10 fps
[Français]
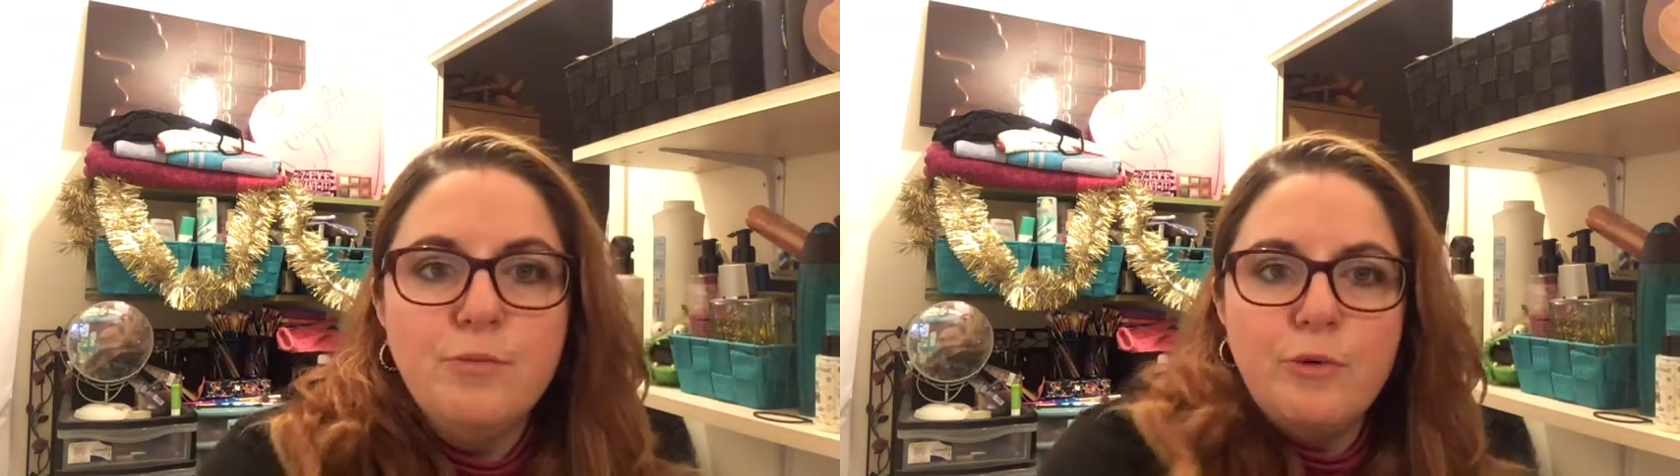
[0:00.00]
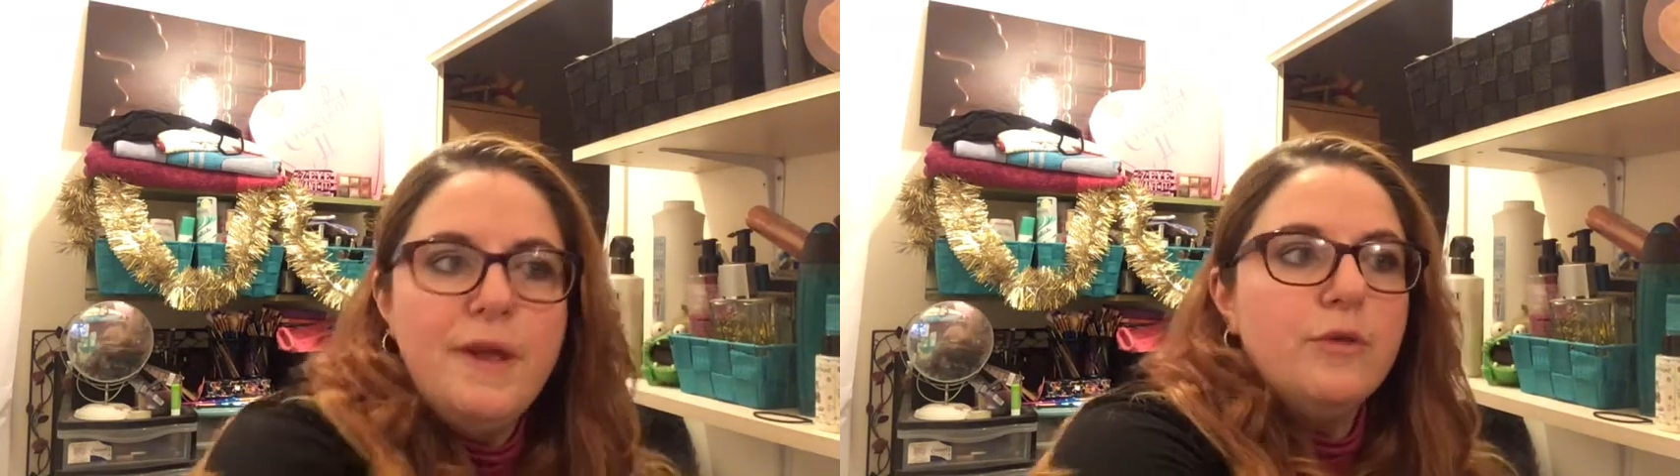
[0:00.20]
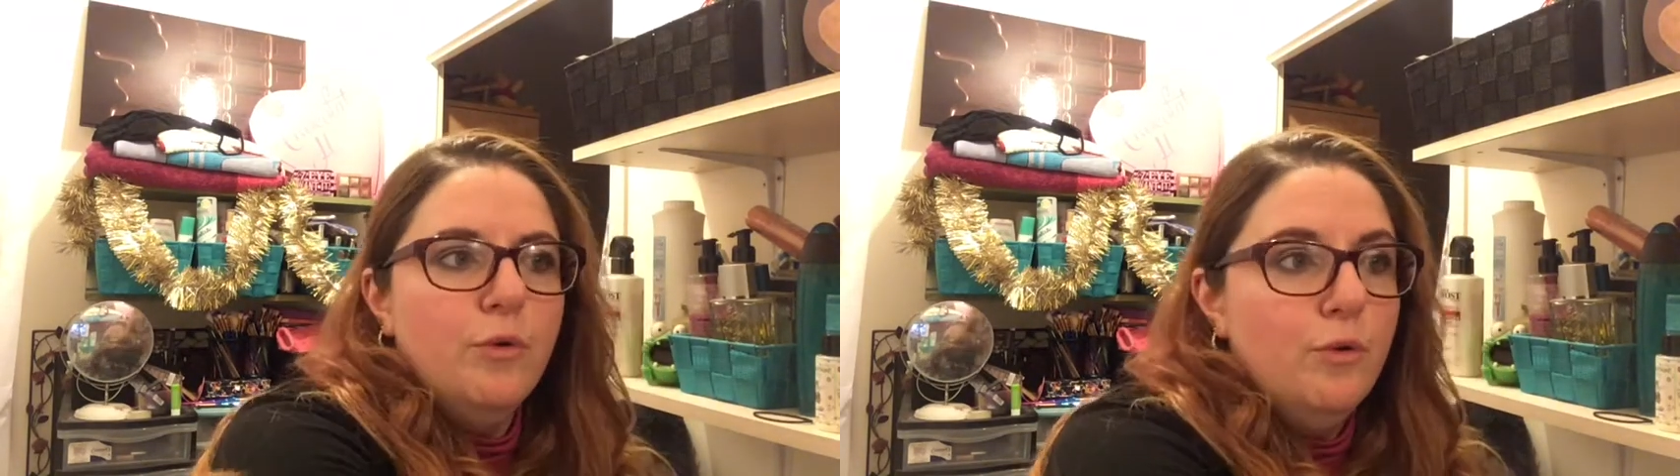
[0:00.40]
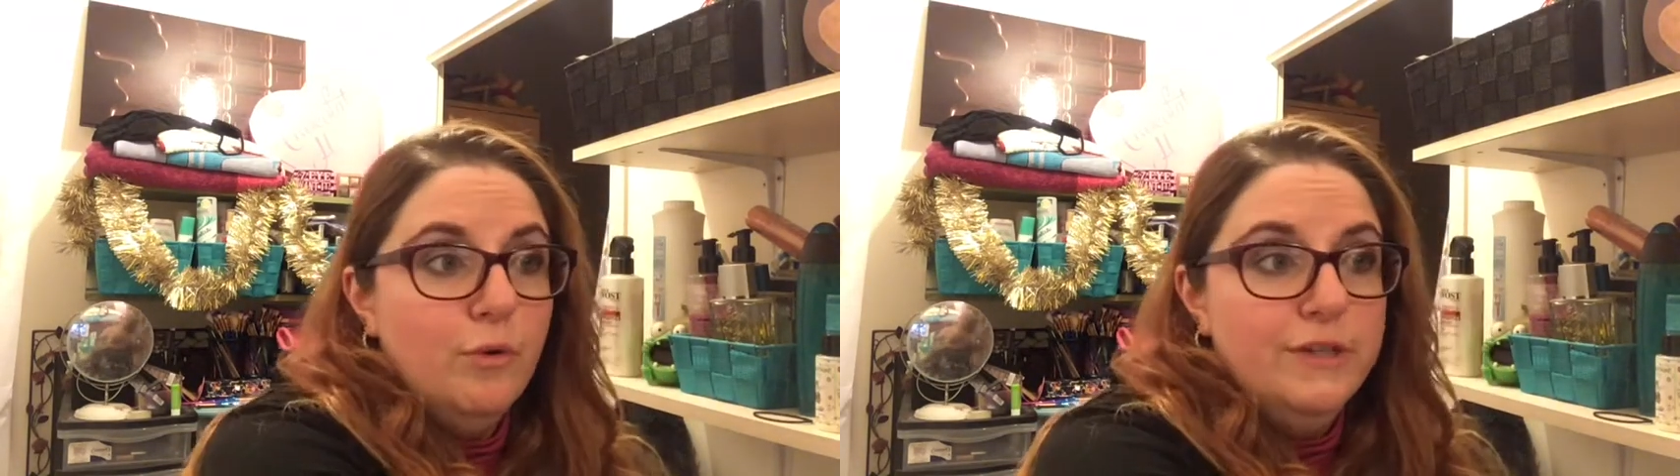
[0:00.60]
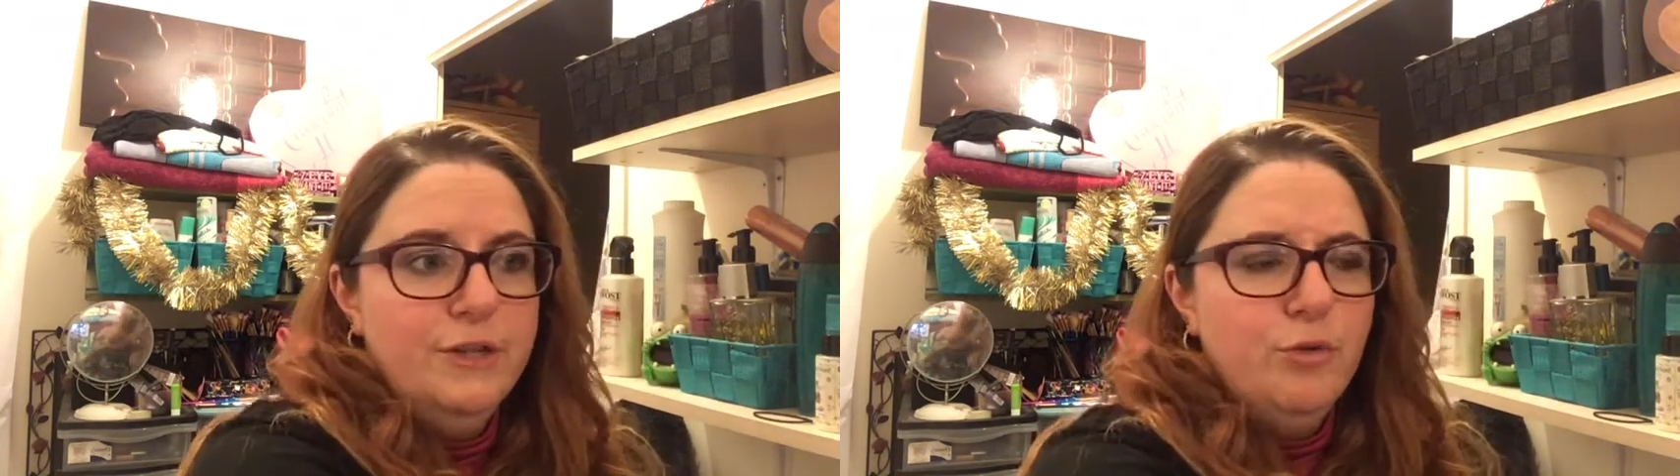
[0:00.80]
une première
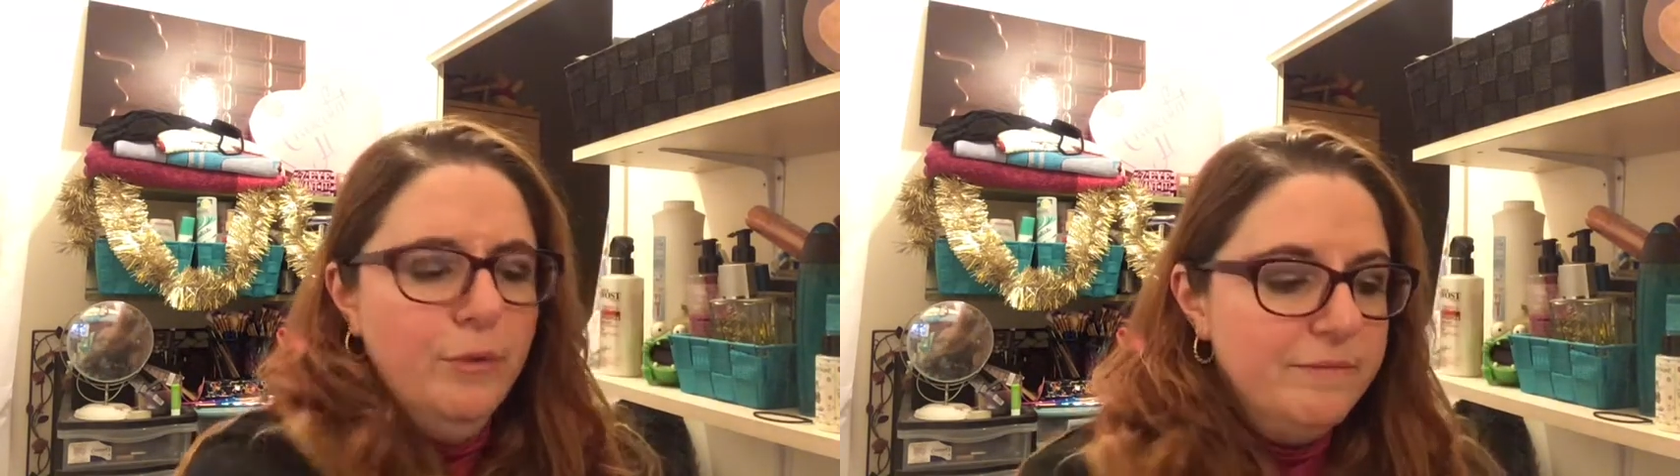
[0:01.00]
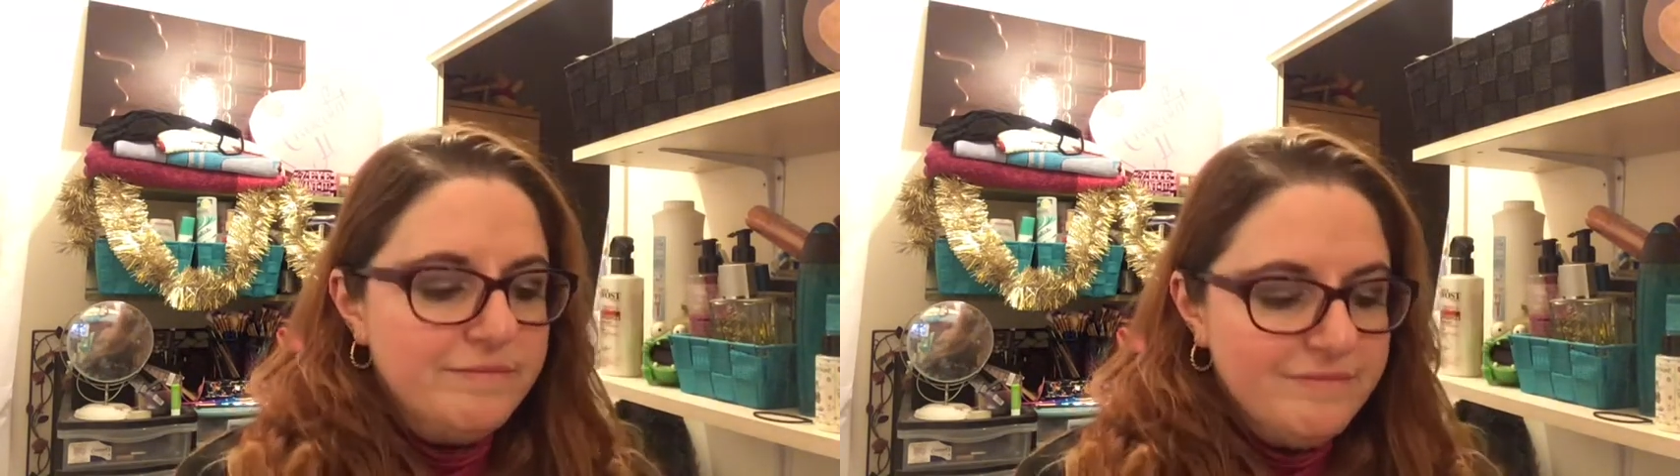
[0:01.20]
dans les deux.